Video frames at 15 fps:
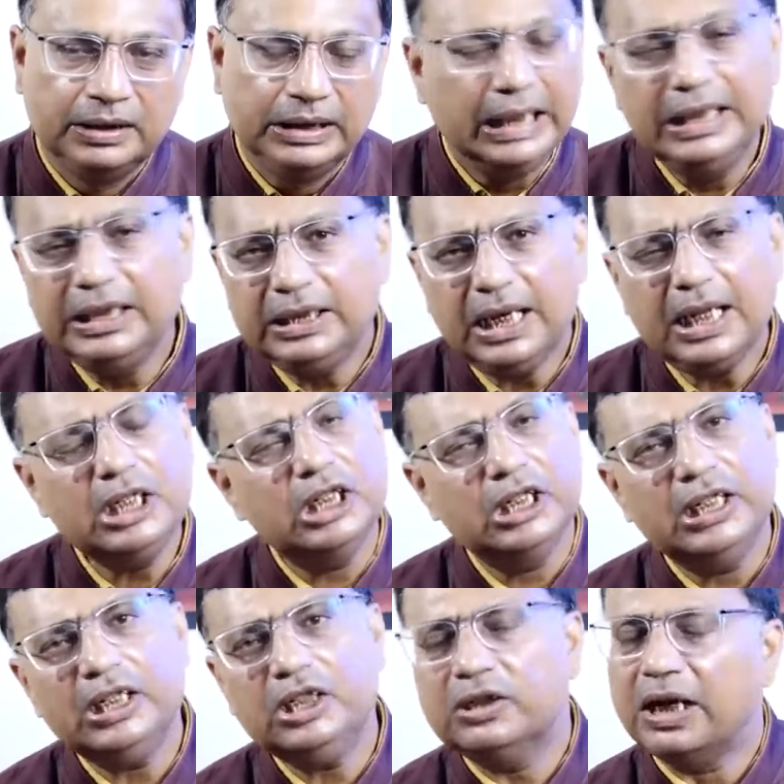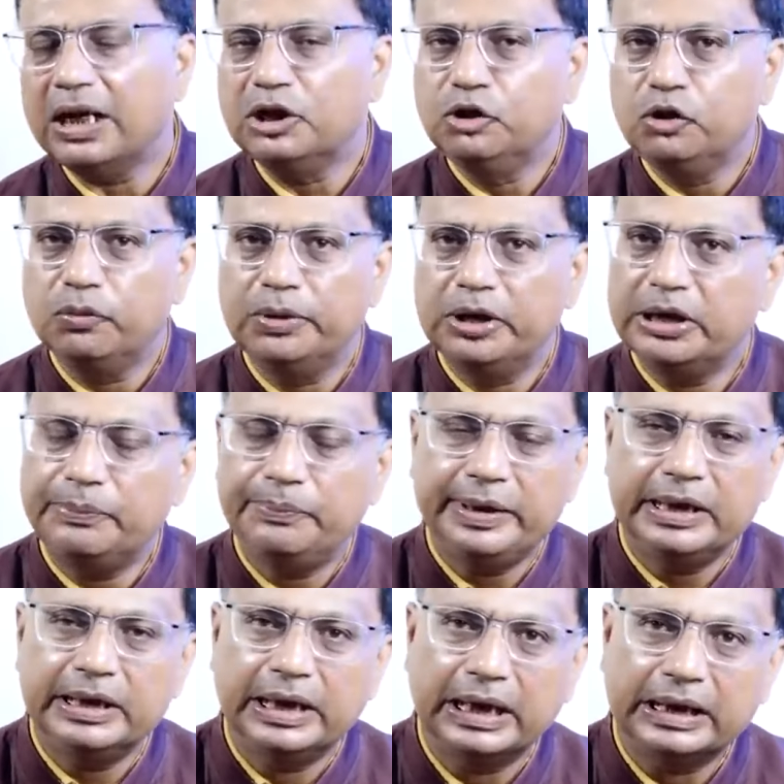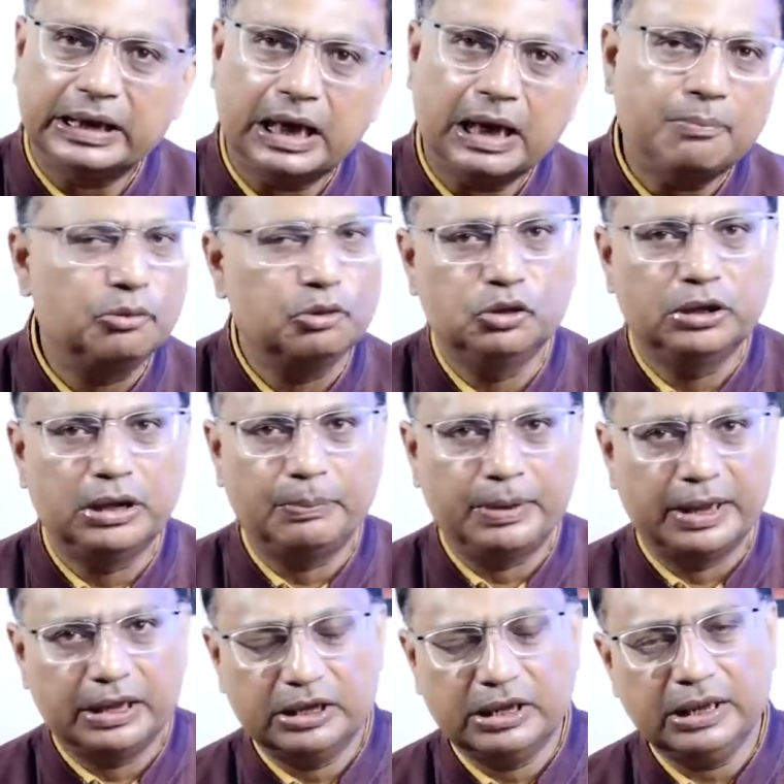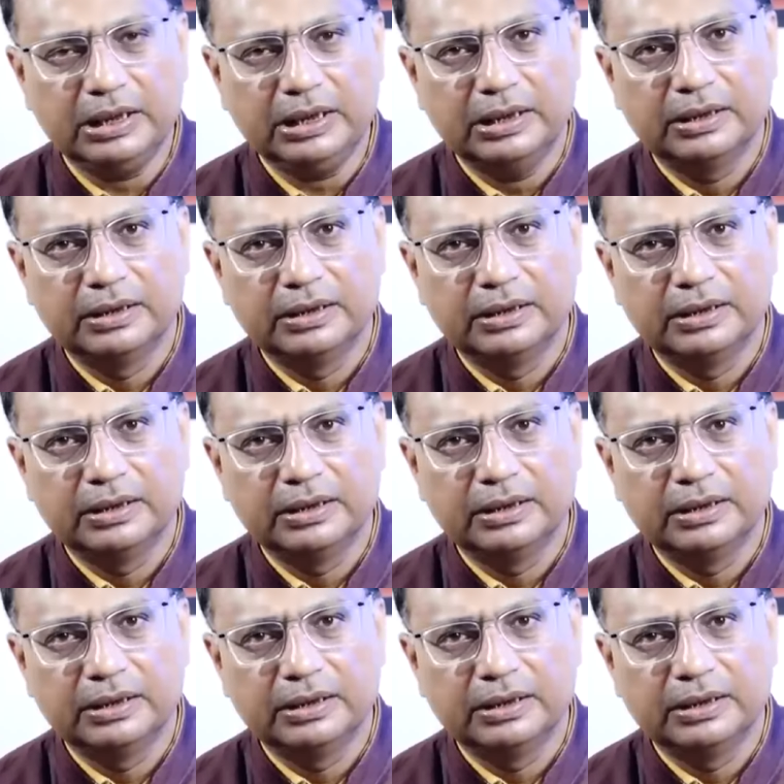তিনটে জিনিস রাজ্য বিজেপির নেতারা বুঝতে পেরেছেন